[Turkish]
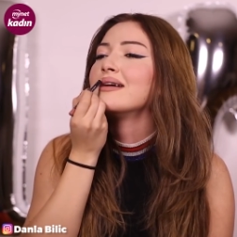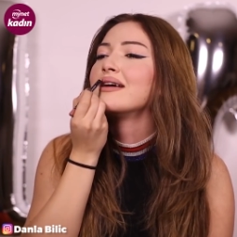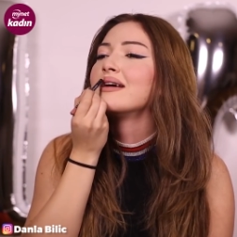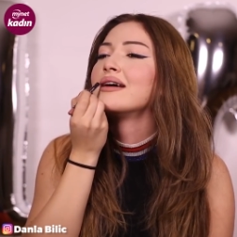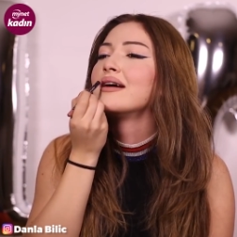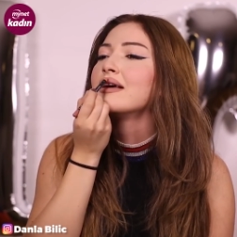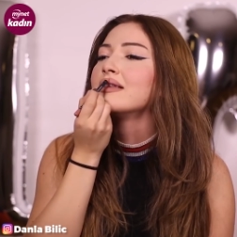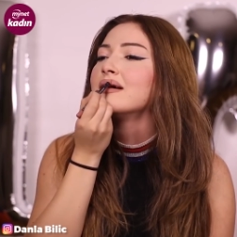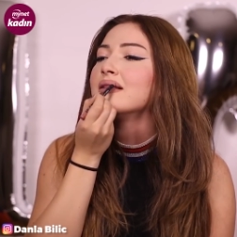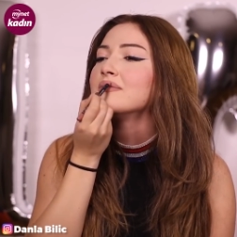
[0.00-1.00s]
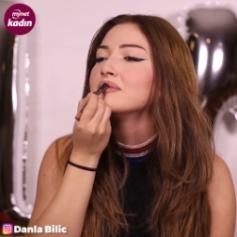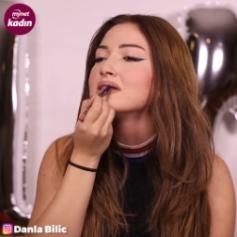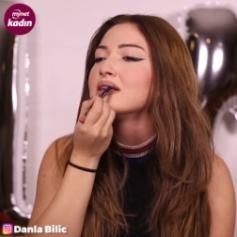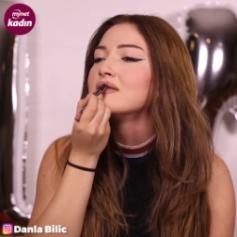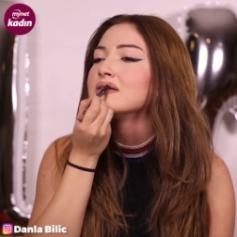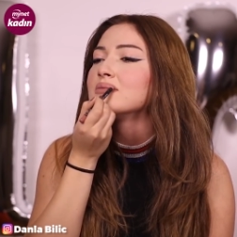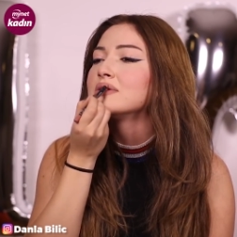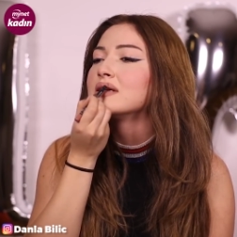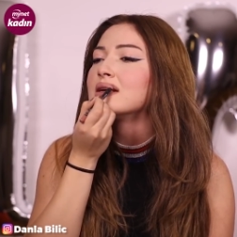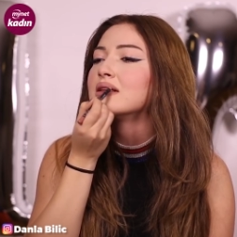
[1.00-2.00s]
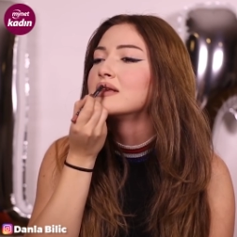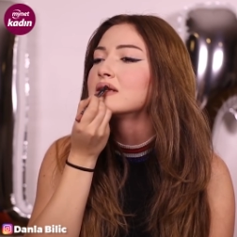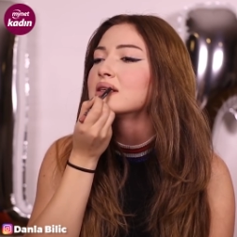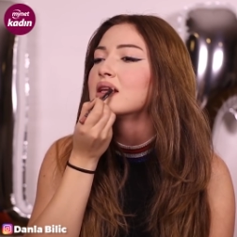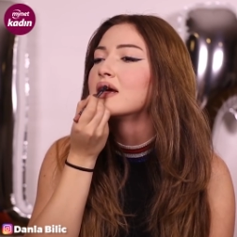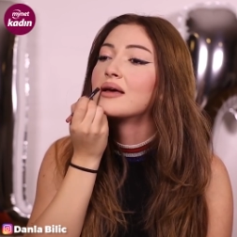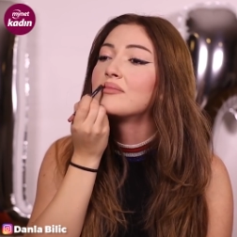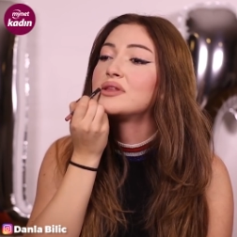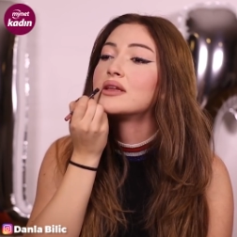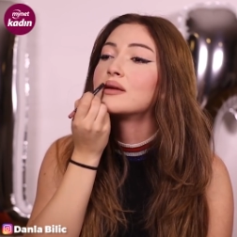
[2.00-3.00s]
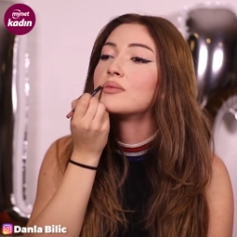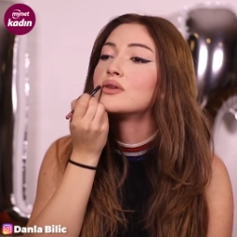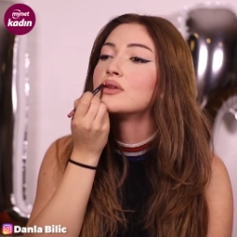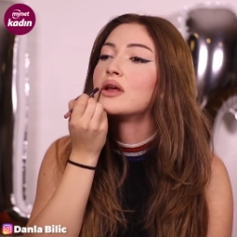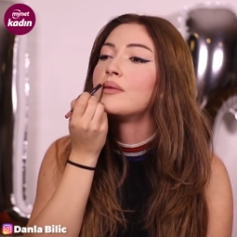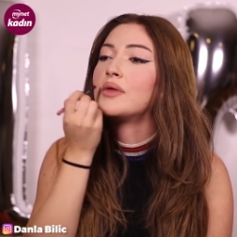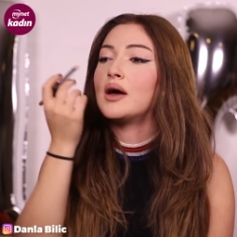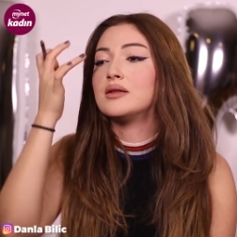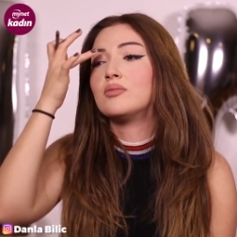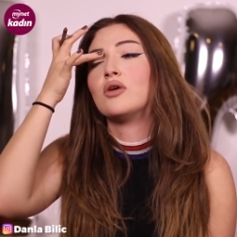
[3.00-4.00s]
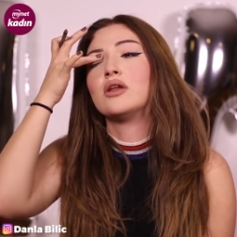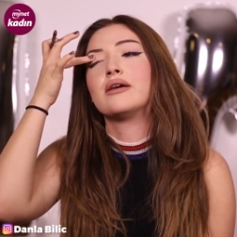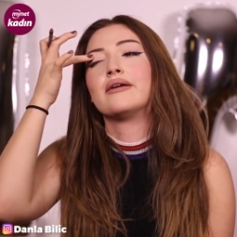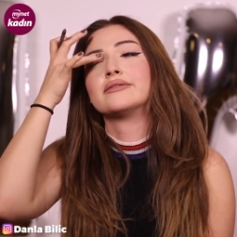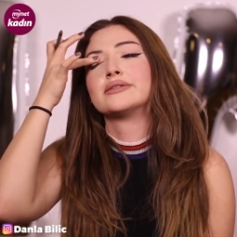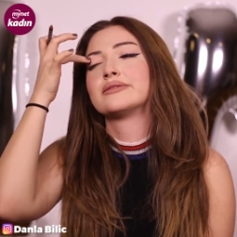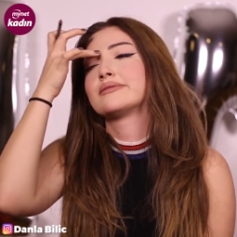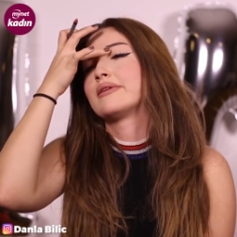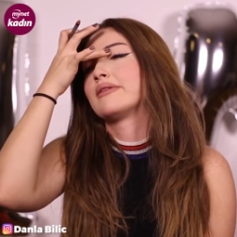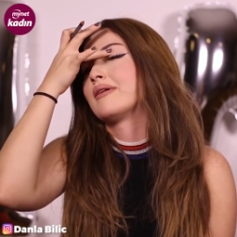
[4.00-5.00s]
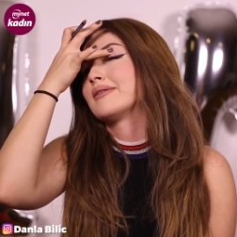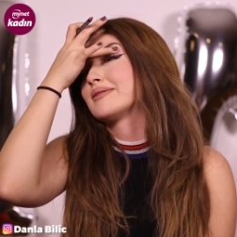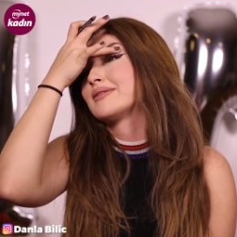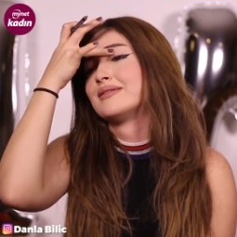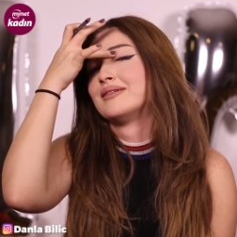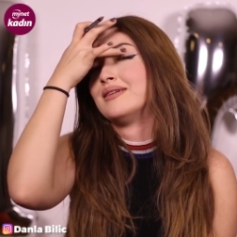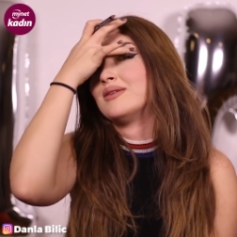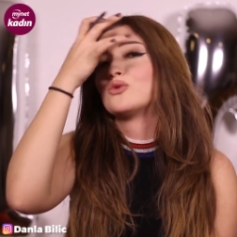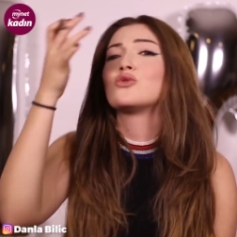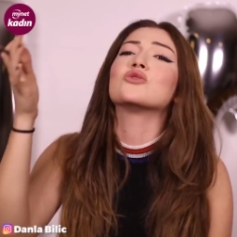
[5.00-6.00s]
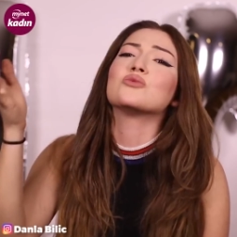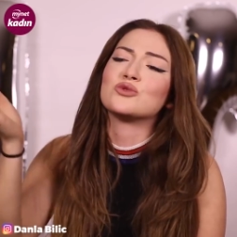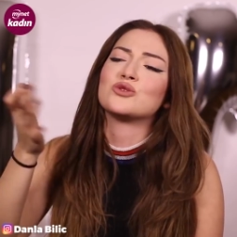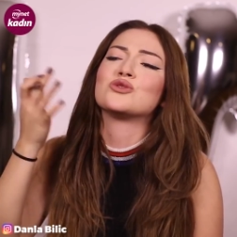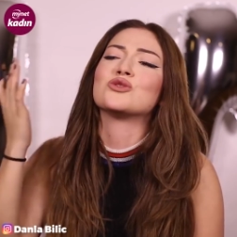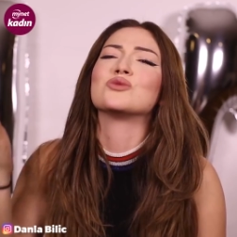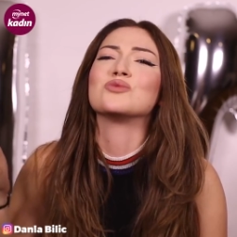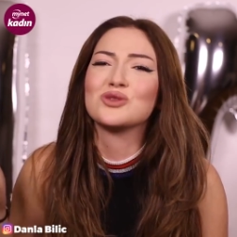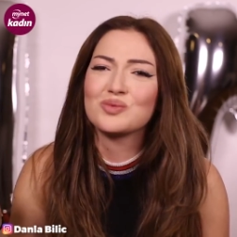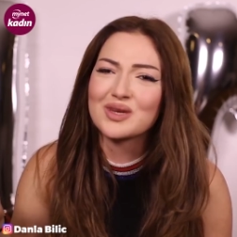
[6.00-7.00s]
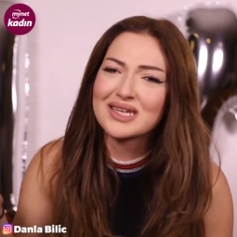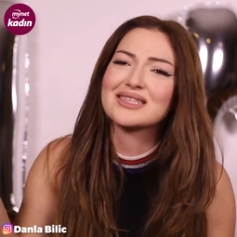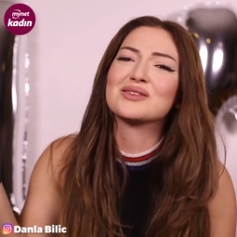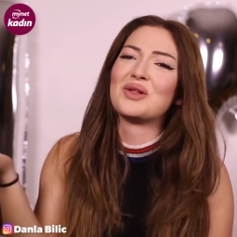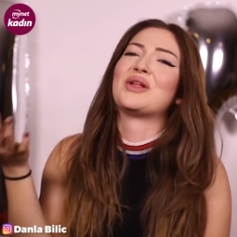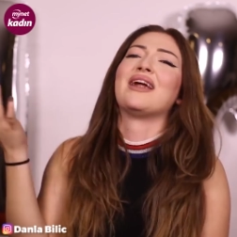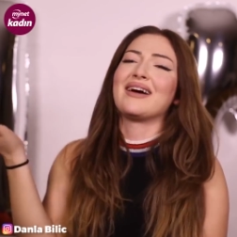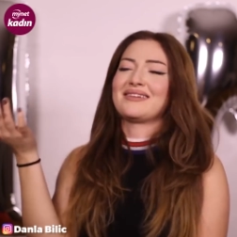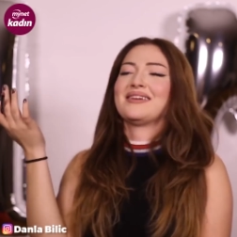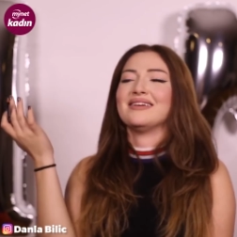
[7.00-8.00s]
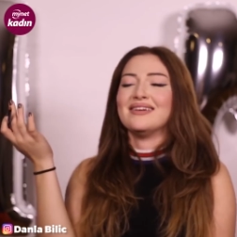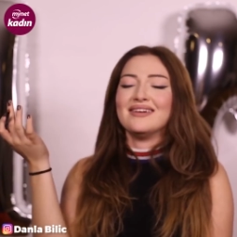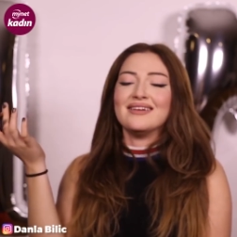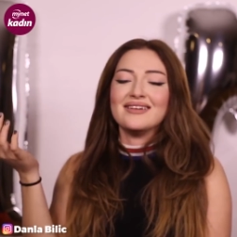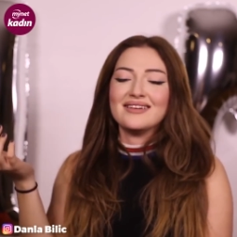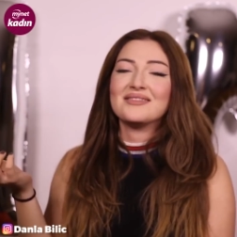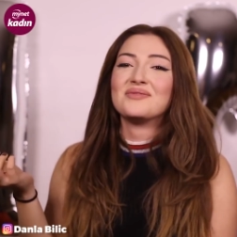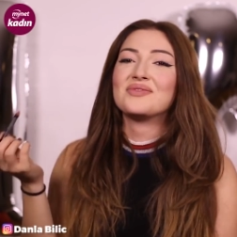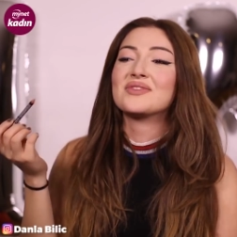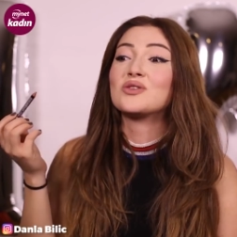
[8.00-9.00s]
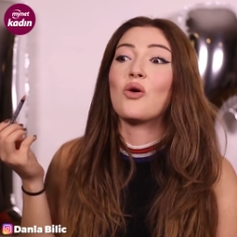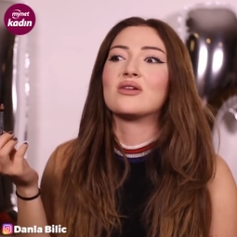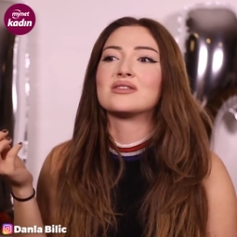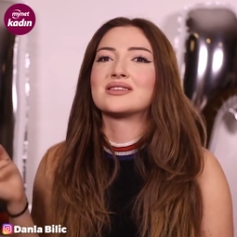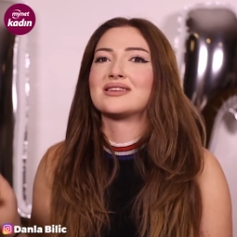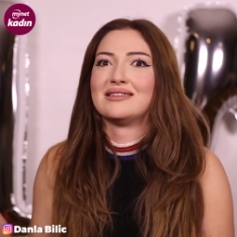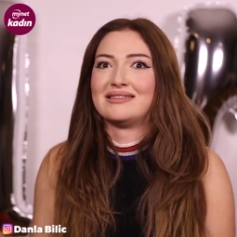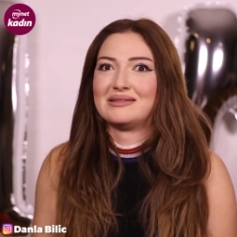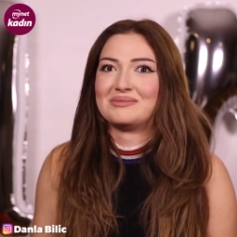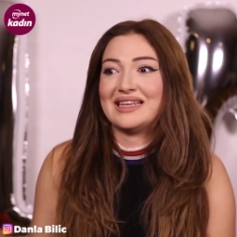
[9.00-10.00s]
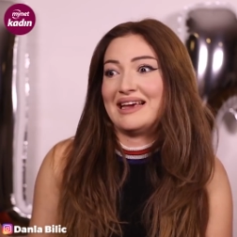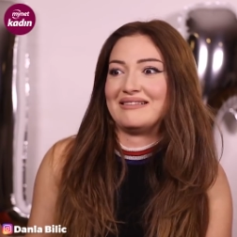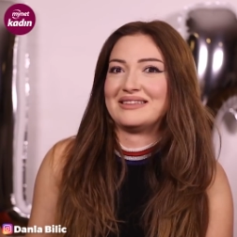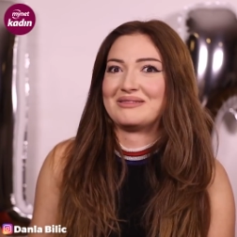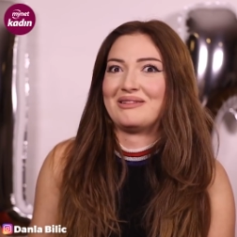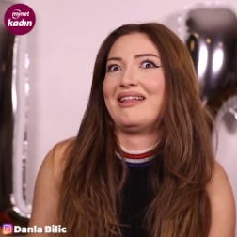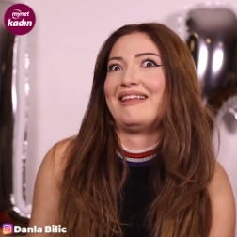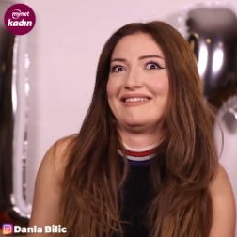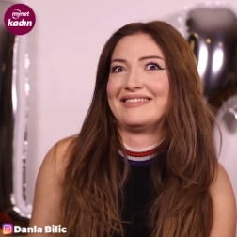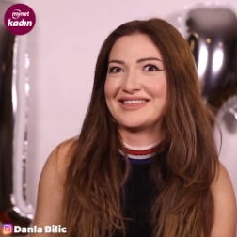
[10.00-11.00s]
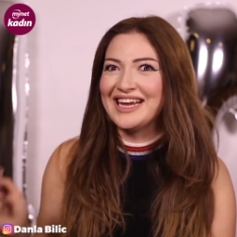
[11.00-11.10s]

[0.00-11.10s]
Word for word: Eee Danla bir çevresi mi sandınız? Bir de tabii o dönemlerde böyle yalnız falan artık kurumuş çürümüş bir kız olarak çok kıskanırdım sevgilisi olamam.